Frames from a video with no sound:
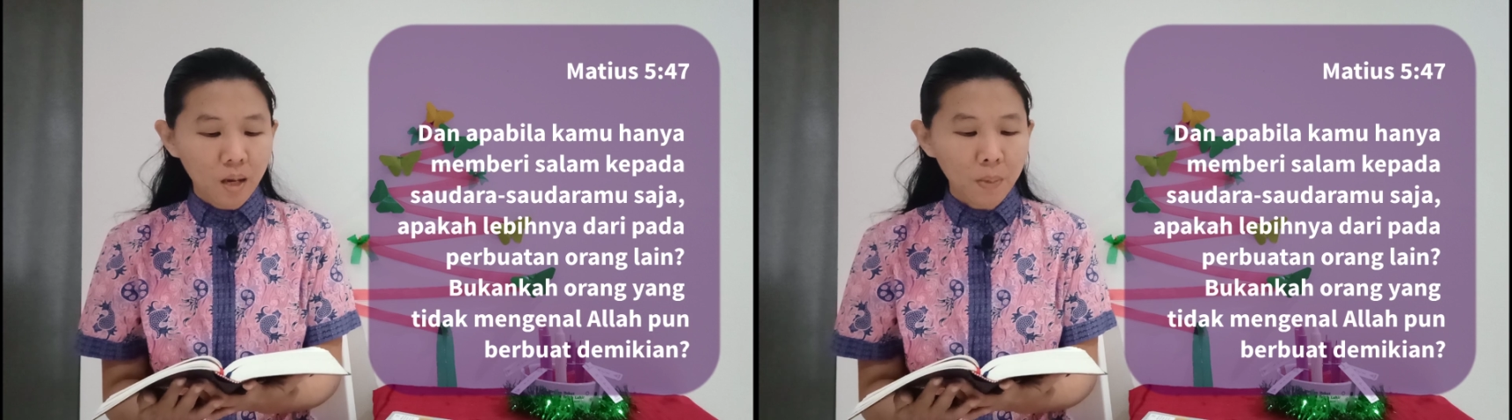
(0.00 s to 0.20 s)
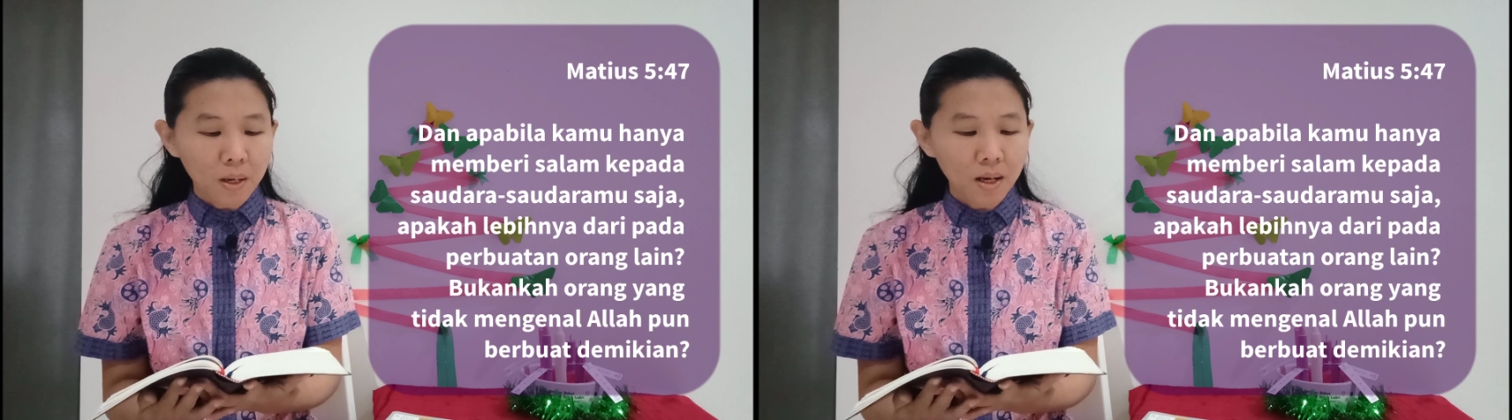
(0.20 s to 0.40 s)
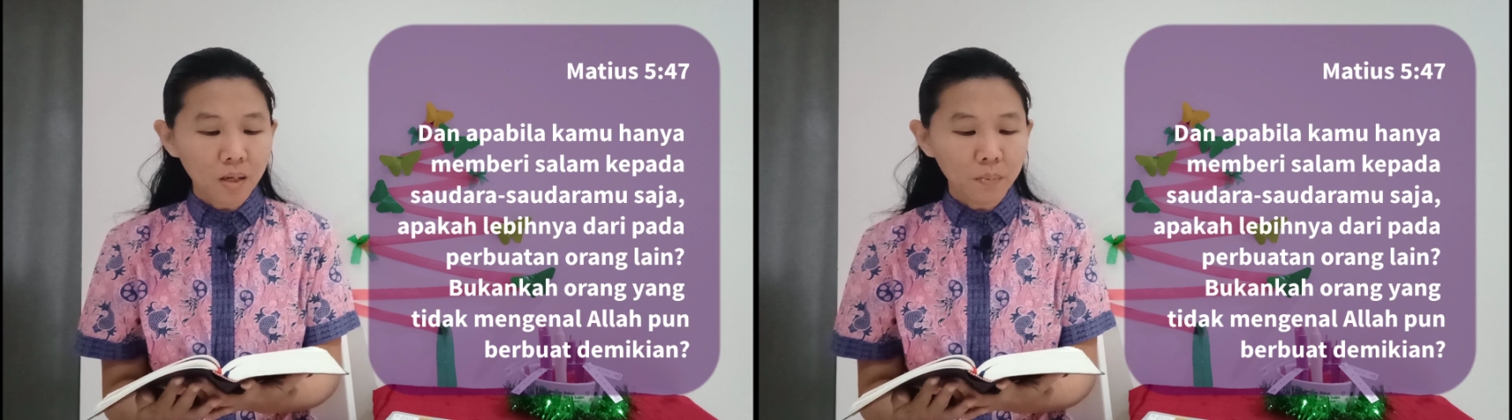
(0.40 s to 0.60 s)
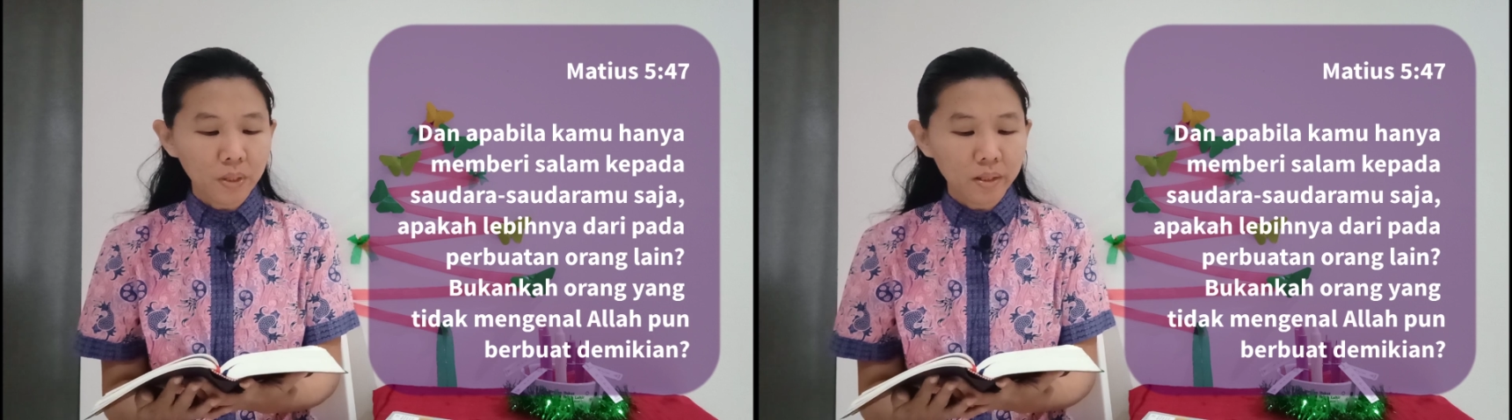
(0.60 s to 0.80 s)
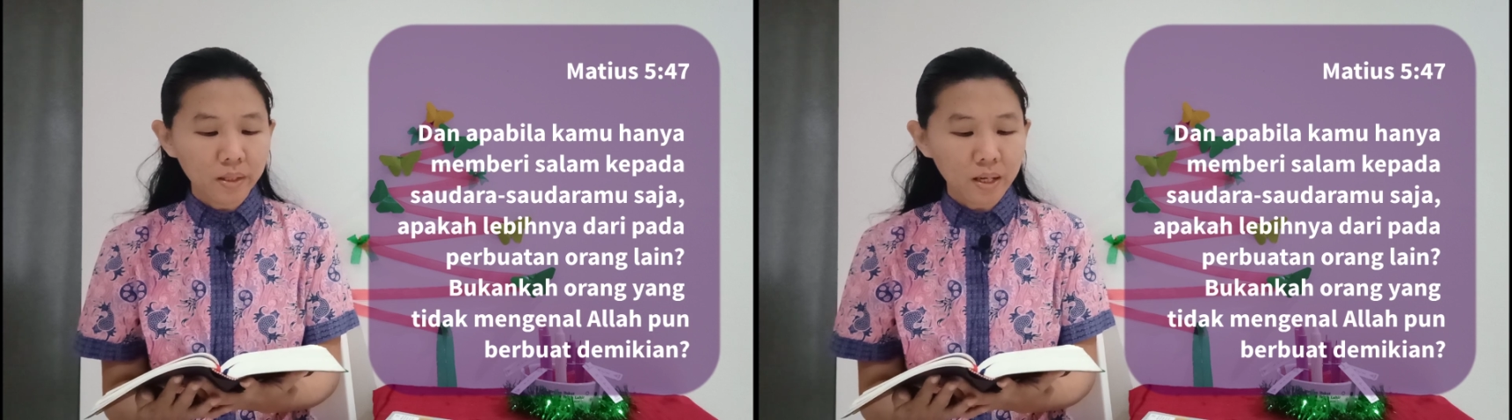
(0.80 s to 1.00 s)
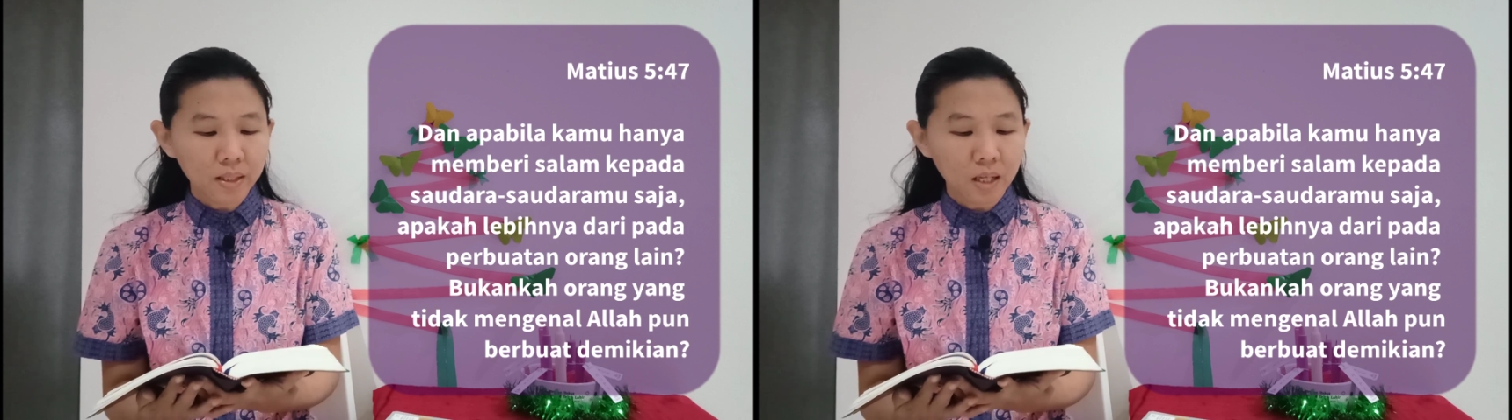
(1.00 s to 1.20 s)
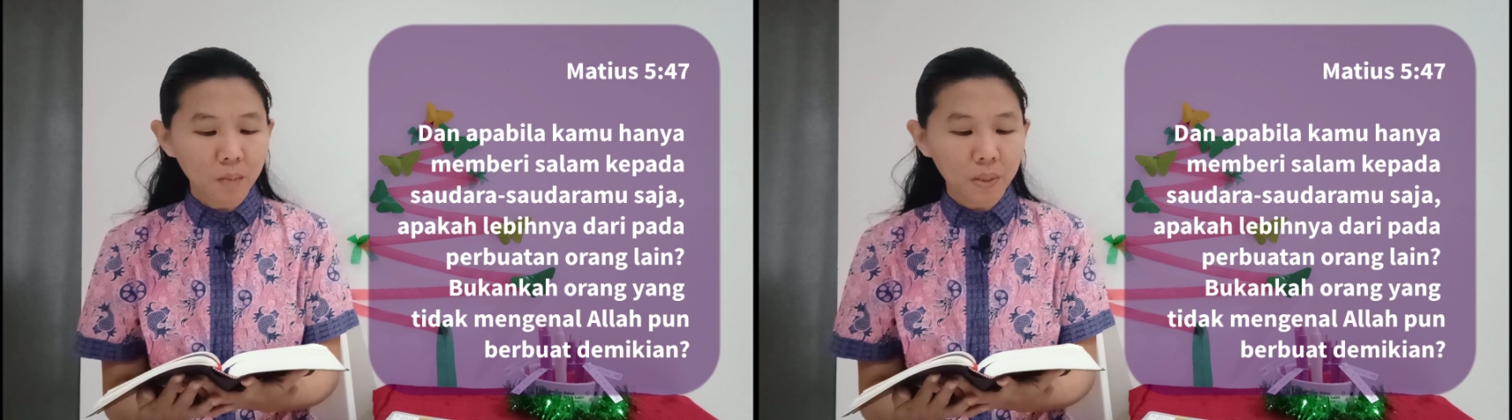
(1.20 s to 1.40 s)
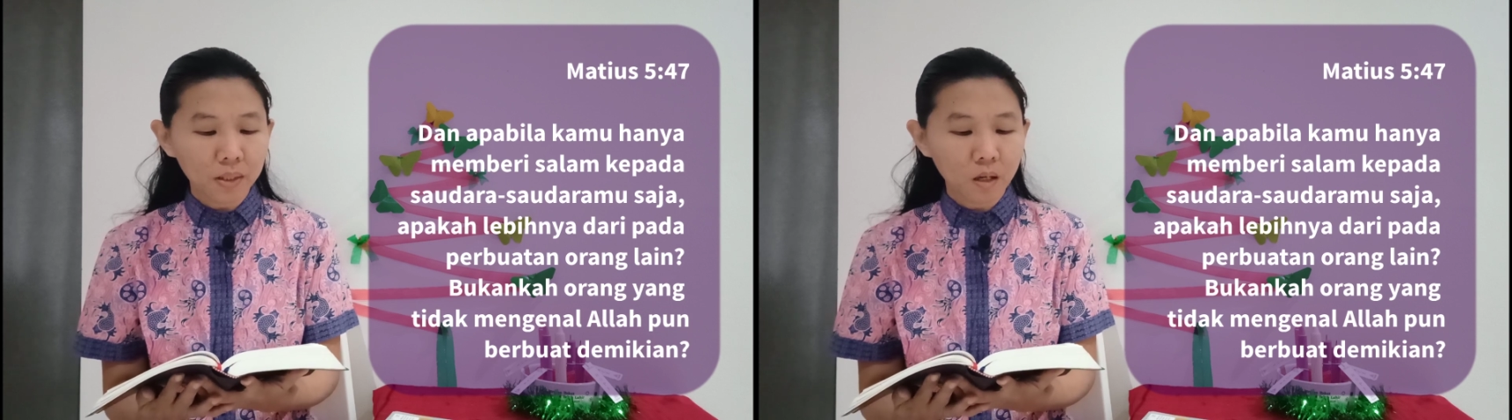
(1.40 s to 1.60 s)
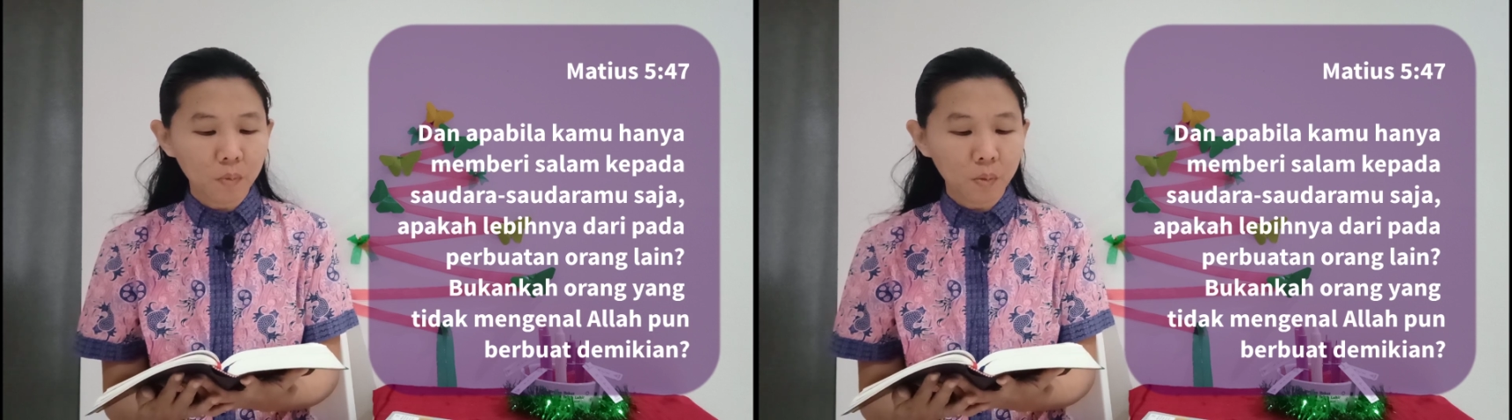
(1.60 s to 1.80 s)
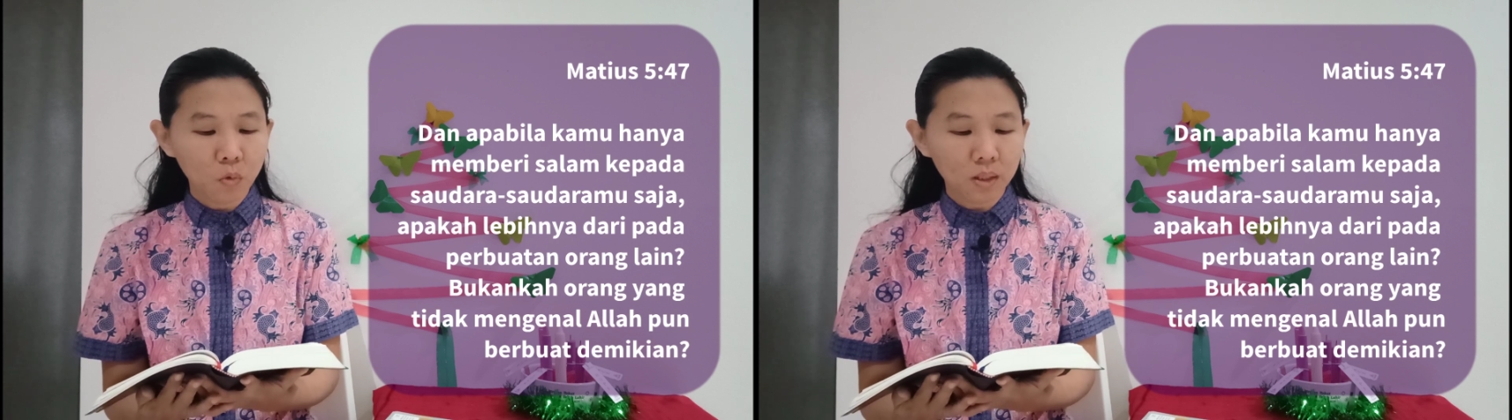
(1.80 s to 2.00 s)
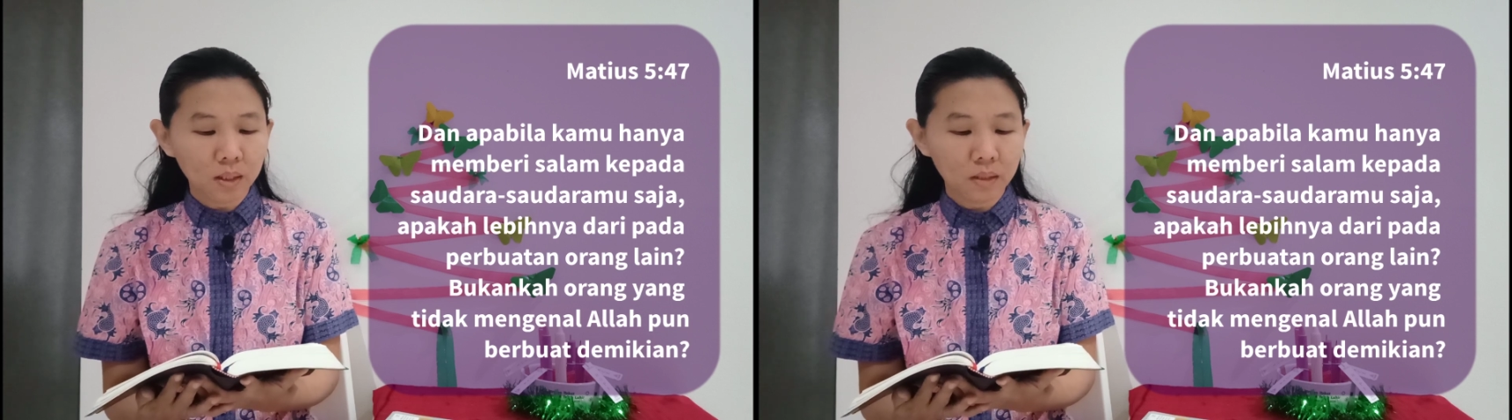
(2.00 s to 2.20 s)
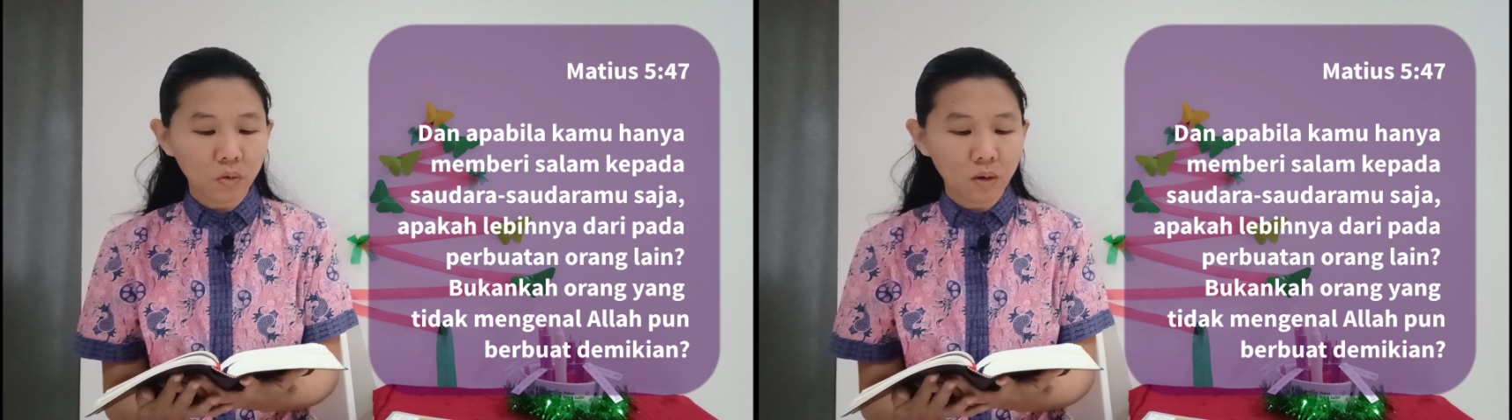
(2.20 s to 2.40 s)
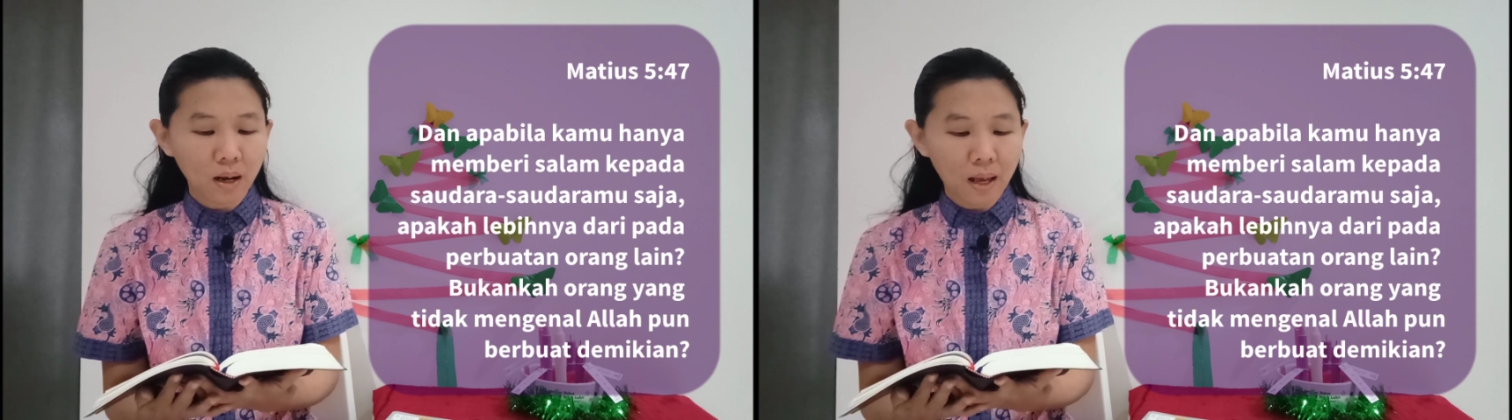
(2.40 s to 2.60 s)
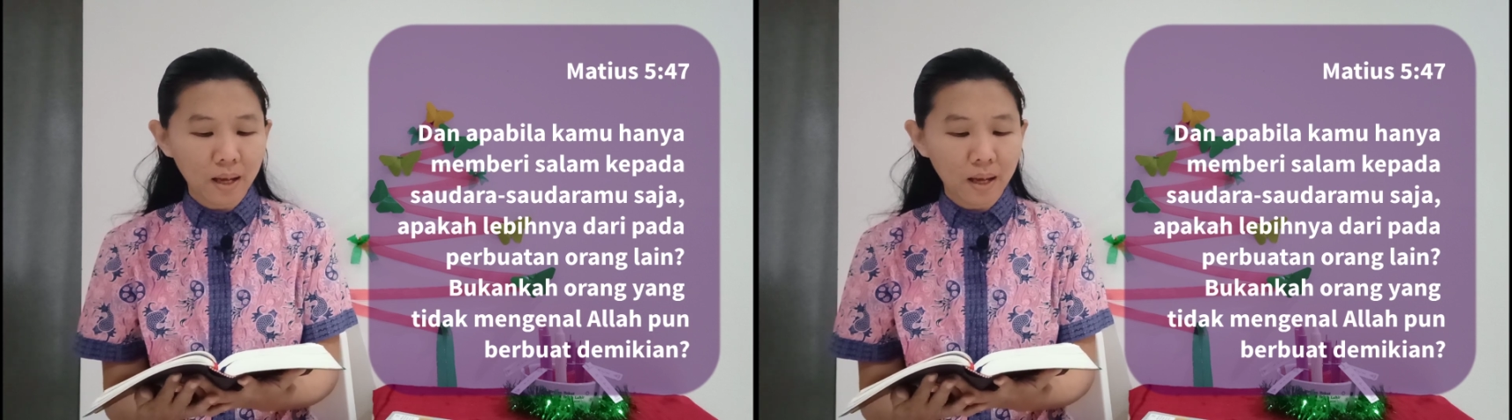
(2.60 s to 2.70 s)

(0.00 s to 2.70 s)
Apakah lebihnya daripada perbuatan orang